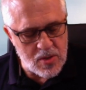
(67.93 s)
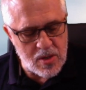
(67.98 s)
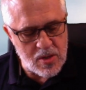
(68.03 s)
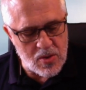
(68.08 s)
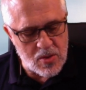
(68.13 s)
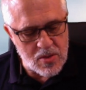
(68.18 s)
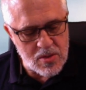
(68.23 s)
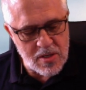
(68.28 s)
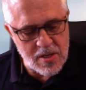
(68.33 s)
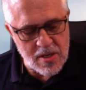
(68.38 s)

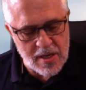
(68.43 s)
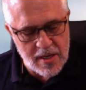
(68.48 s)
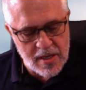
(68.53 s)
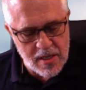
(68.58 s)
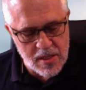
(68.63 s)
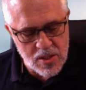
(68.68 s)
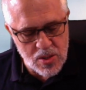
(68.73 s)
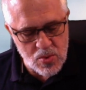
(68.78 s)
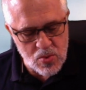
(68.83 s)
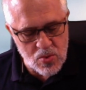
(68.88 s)
Io
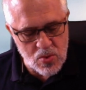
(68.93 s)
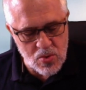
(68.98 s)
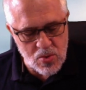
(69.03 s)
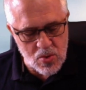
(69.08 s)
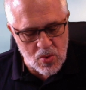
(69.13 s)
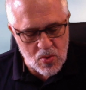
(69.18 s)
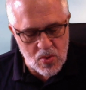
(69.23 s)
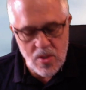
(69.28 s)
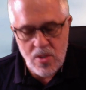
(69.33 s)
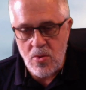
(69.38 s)
direi su
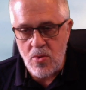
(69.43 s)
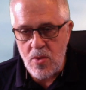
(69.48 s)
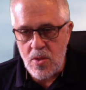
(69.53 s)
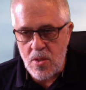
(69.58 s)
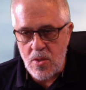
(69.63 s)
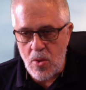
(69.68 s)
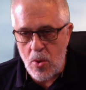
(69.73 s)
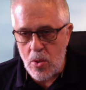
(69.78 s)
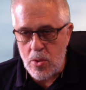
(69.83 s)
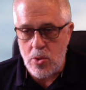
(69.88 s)
tutto questo
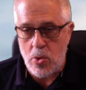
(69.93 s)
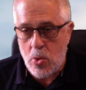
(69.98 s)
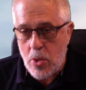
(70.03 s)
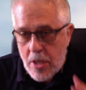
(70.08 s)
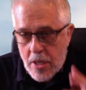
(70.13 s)
discorso